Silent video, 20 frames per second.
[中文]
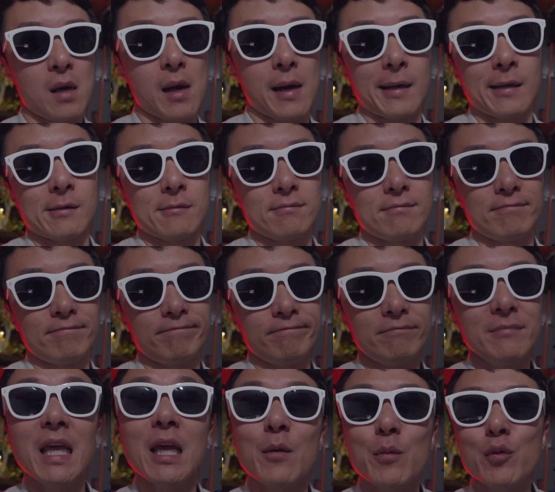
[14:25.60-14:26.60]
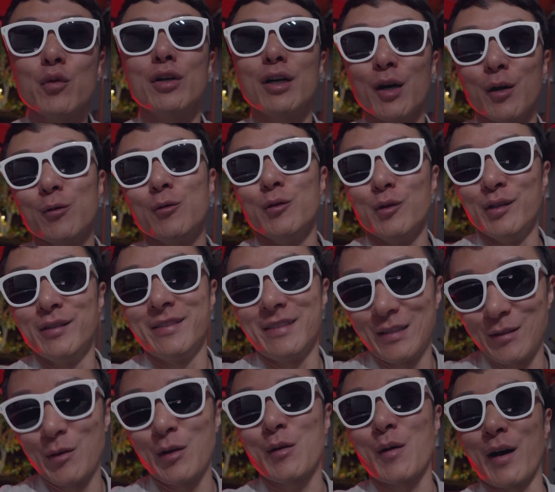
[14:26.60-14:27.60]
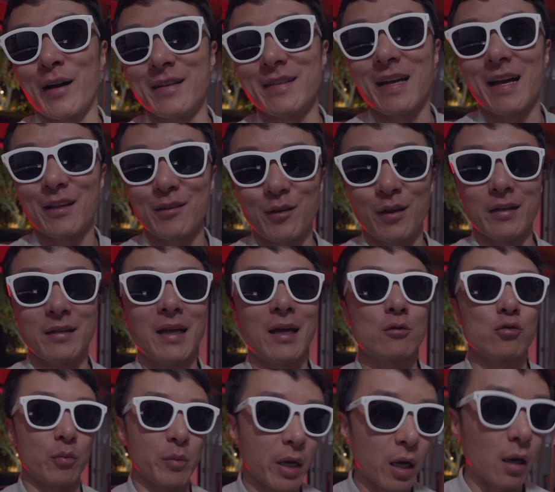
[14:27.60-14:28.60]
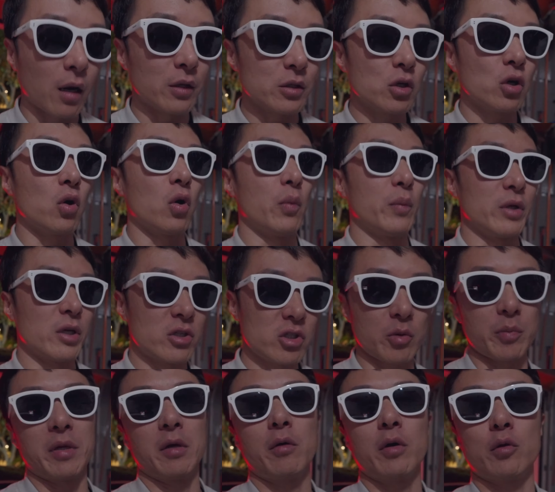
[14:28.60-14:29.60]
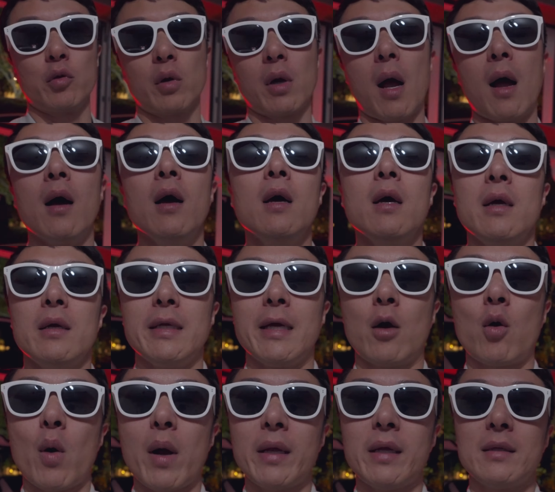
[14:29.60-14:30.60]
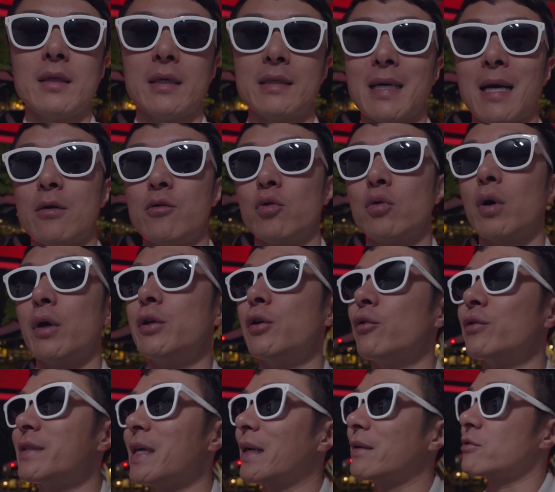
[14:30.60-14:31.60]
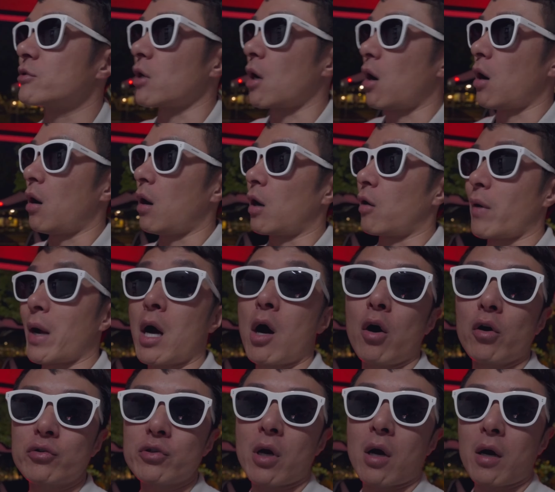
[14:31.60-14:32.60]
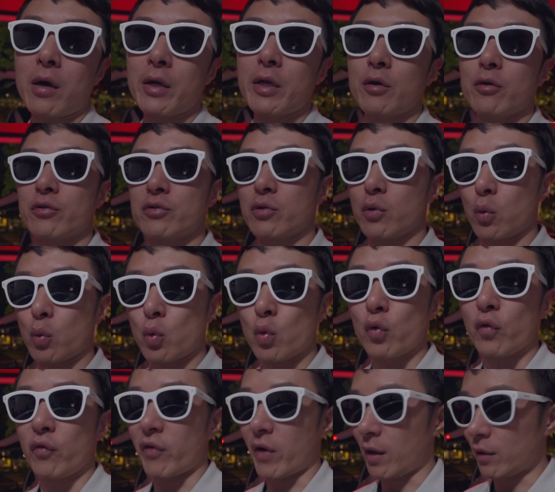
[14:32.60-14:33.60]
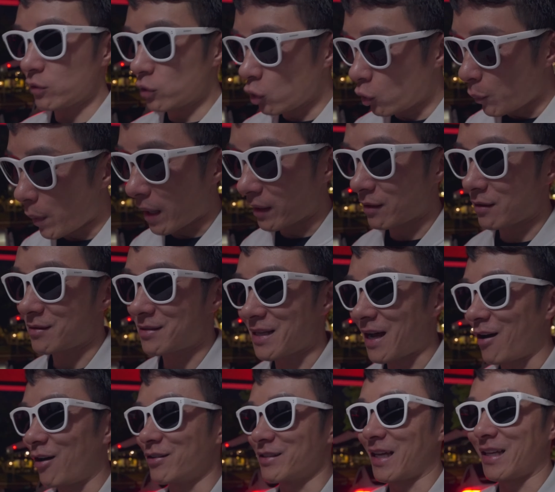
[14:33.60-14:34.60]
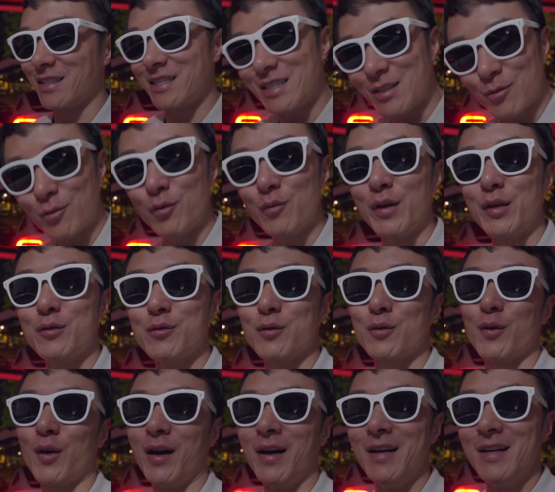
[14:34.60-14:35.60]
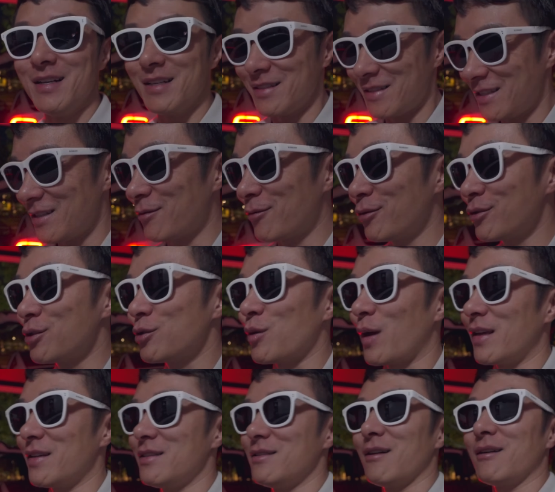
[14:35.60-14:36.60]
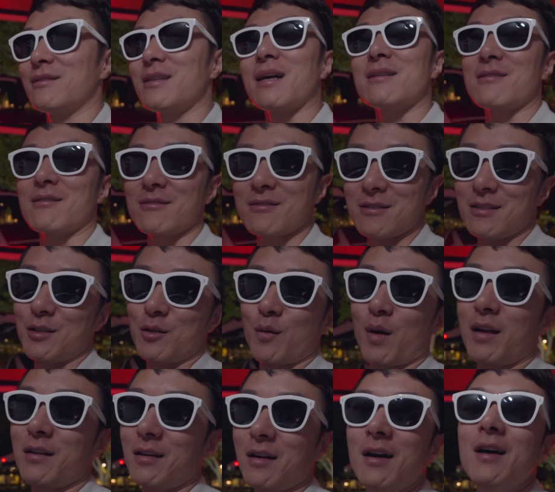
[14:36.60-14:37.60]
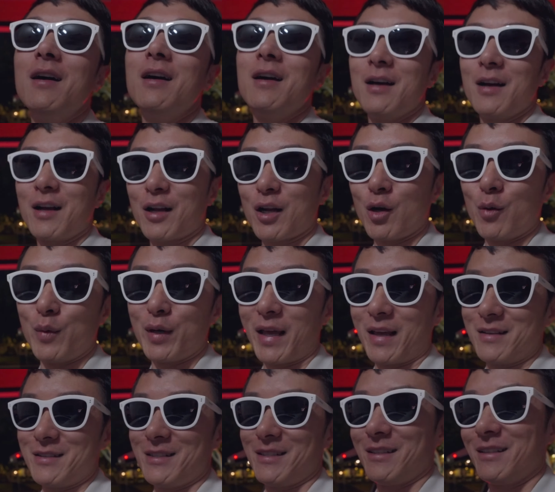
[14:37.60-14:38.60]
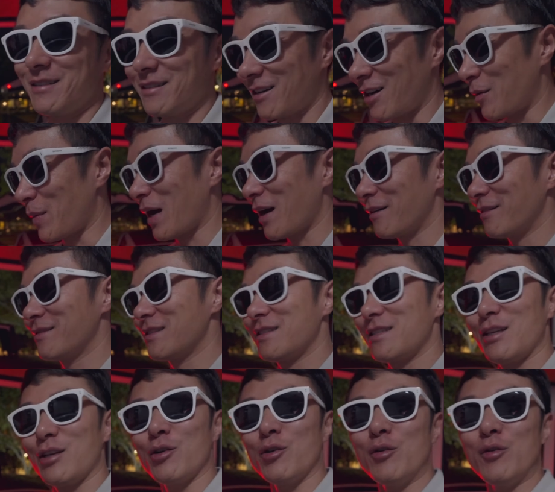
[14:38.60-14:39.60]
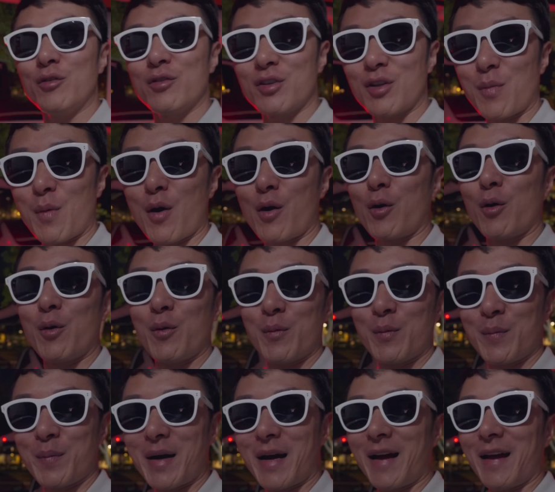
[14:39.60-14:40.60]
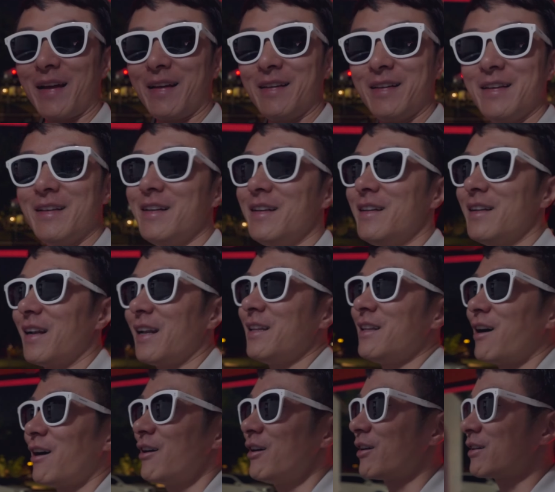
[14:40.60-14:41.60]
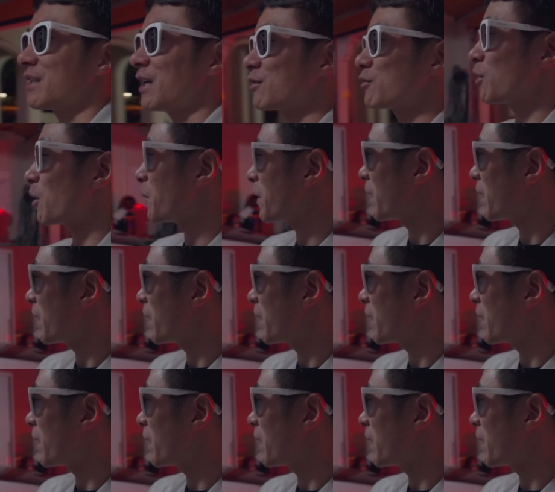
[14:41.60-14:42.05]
嗯，内部客户推广一下，对。但准备好了之后，我们的视频会推广，也欢迎大家如果有在找 Around Ultra Hills 五房 Two Brothers 大豪宅，几乎没住过，几乎是全新的，带城市景观的，跟我们联系，好吧。See you tomorrow，拜。领导要跟大家说话